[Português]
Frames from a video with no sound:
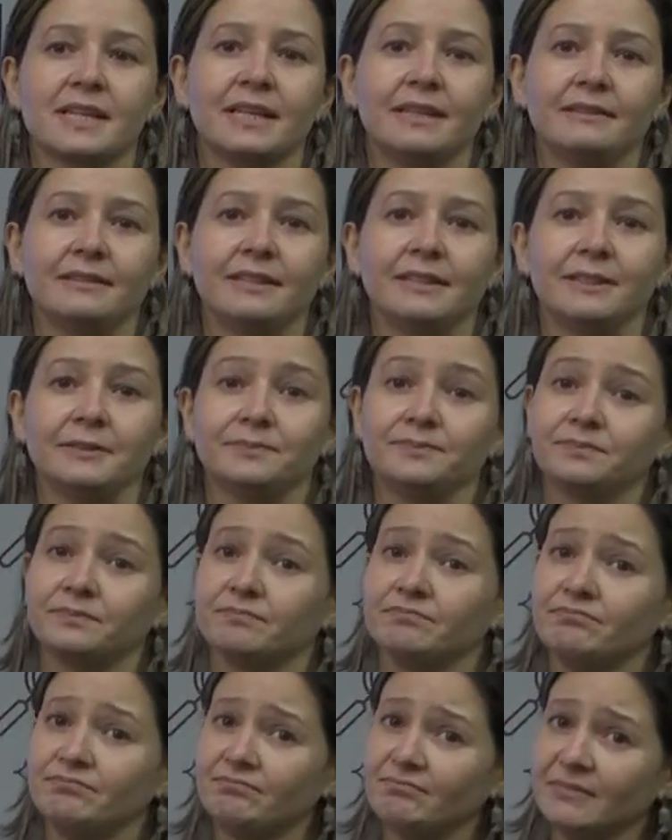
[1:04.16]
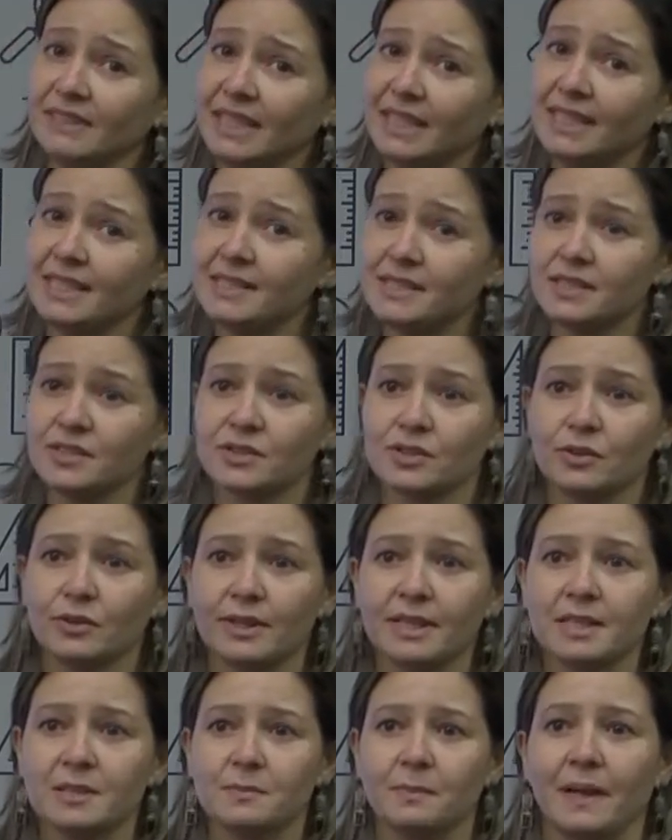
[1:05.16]
entre esses
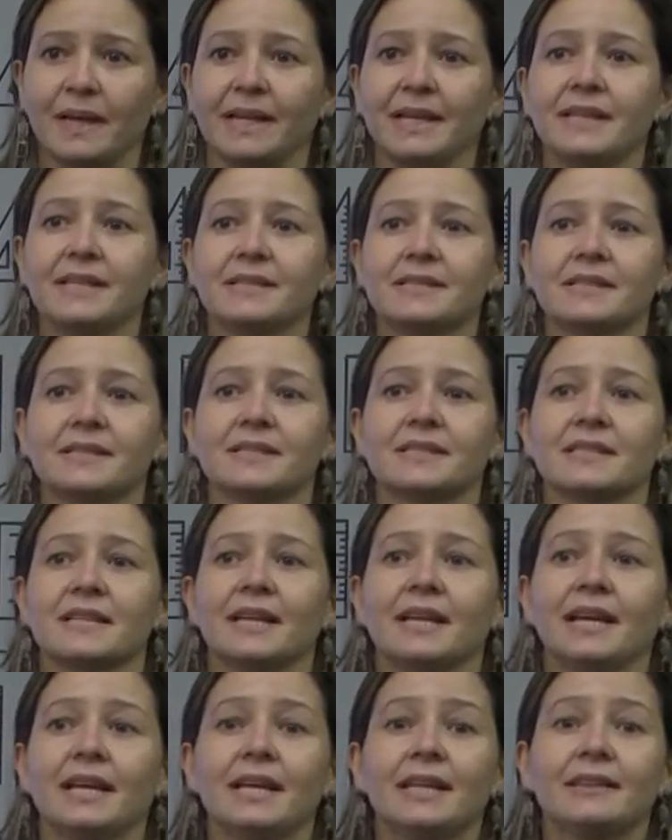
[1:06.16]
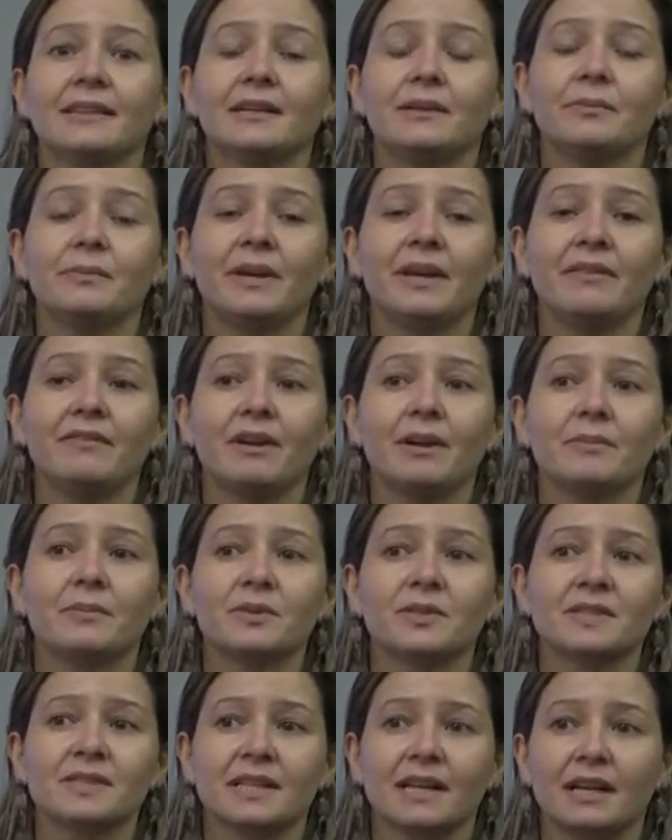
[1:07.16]
dois países, também vai
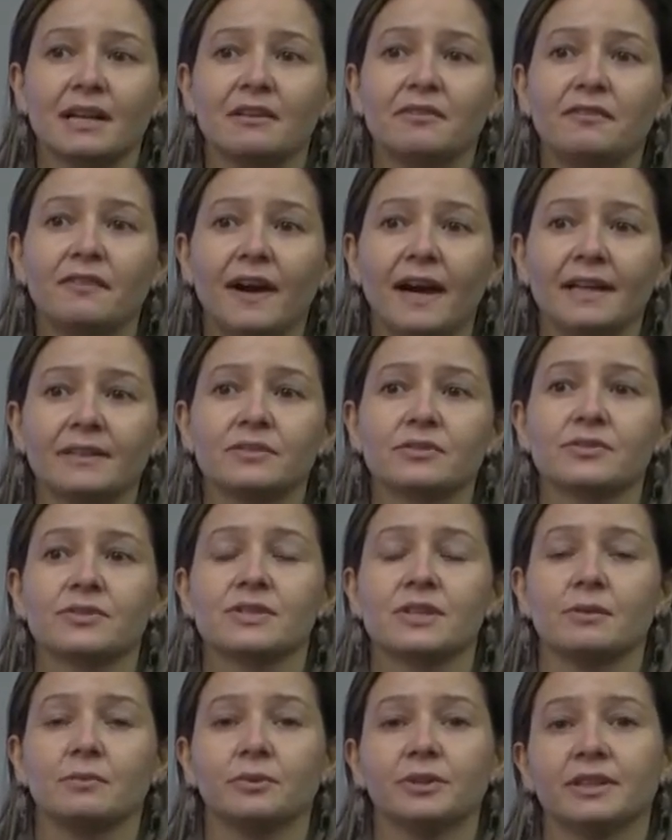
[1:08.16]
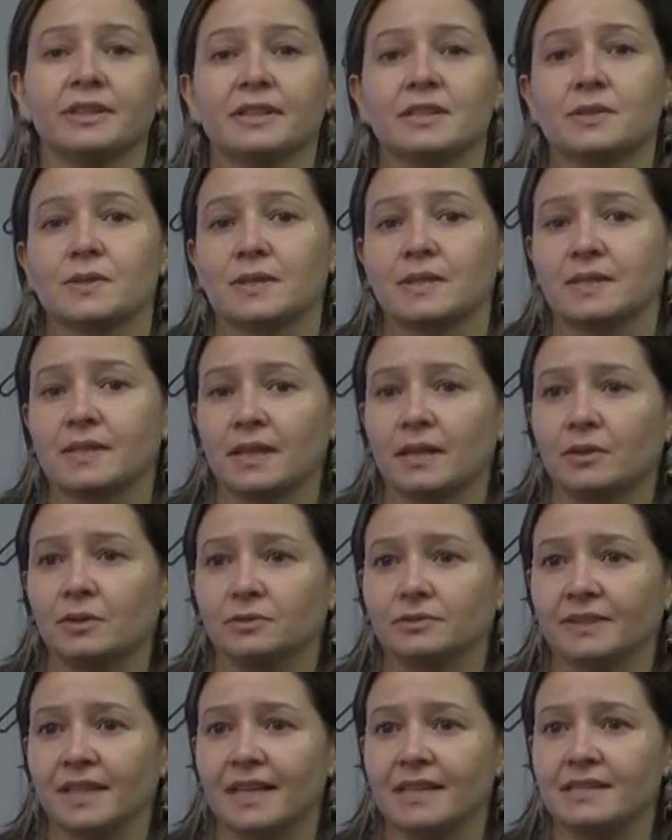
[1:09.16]
mostrar fatos que muitas vezes
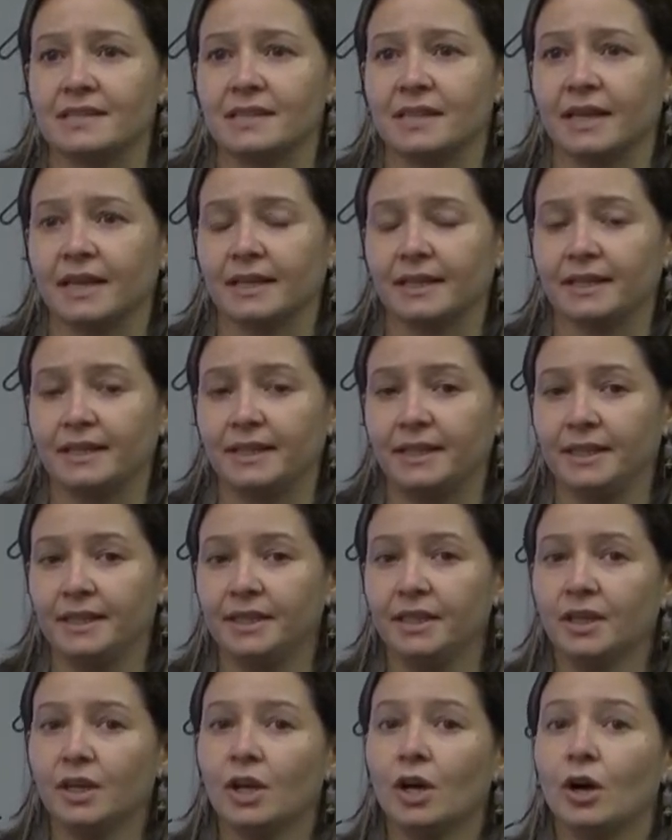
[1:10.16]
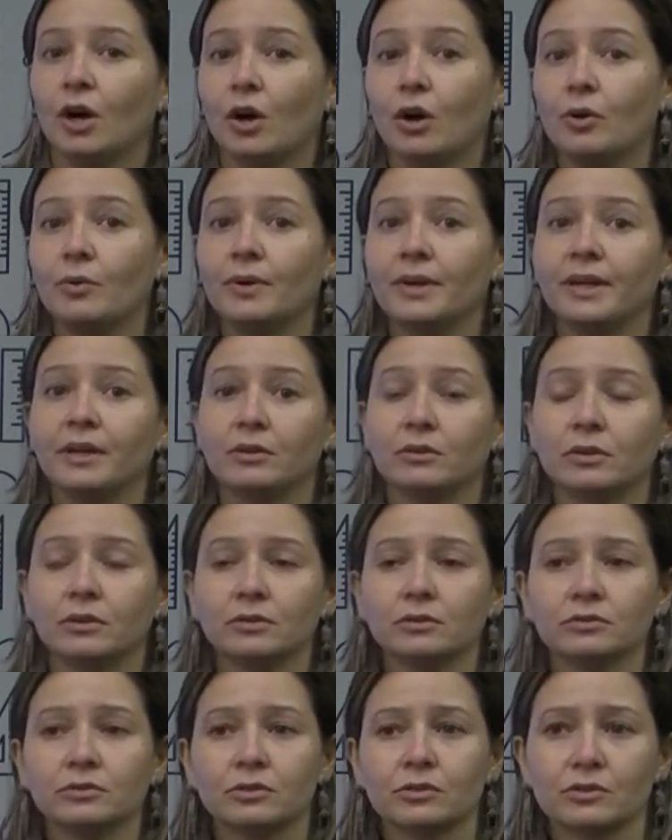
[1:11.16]
acontecem aqui ou em
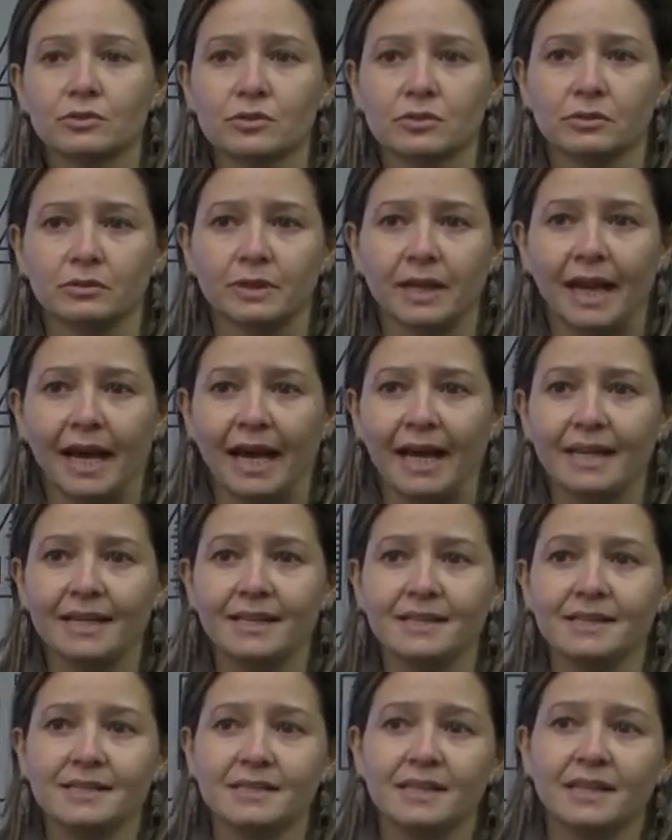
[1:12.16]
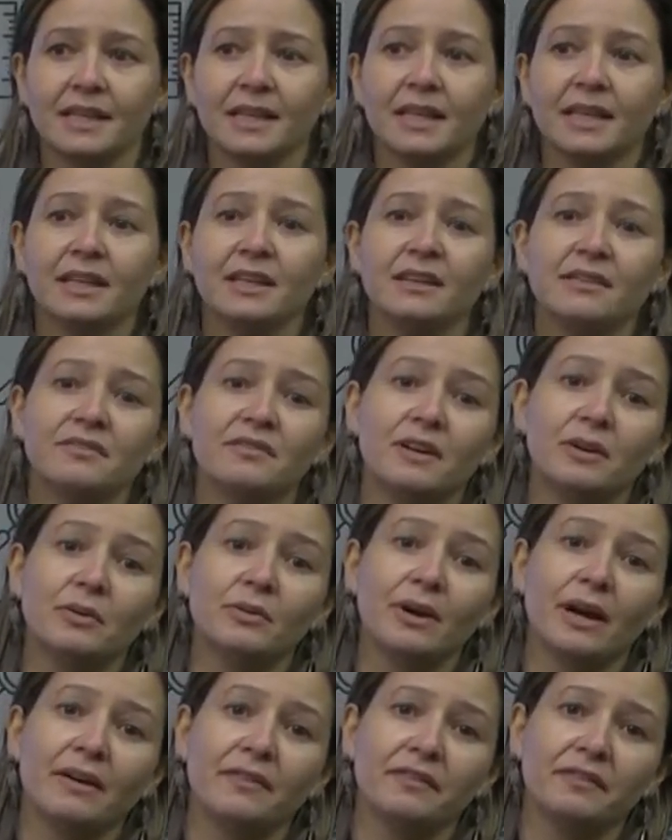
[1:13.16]
outros lugares que
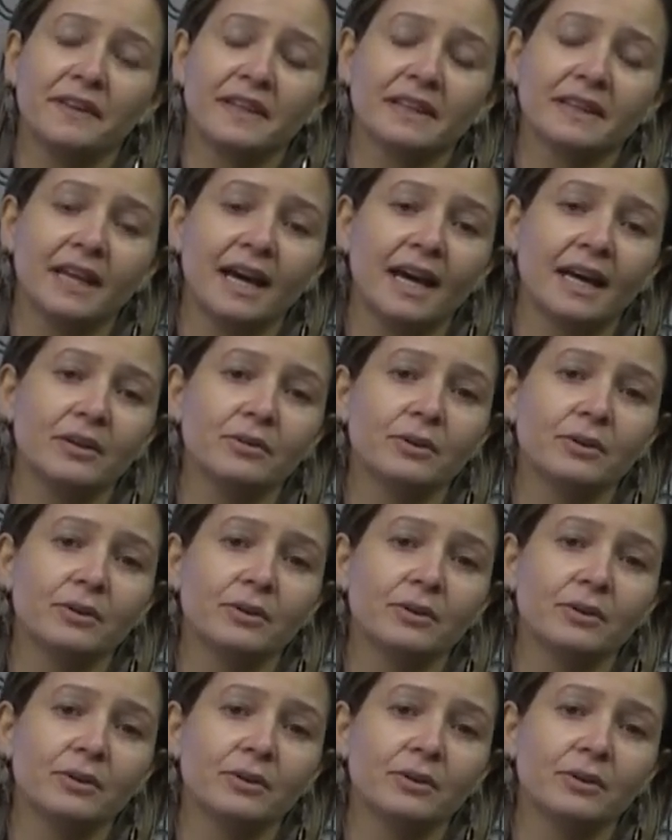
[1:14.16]
vão afetar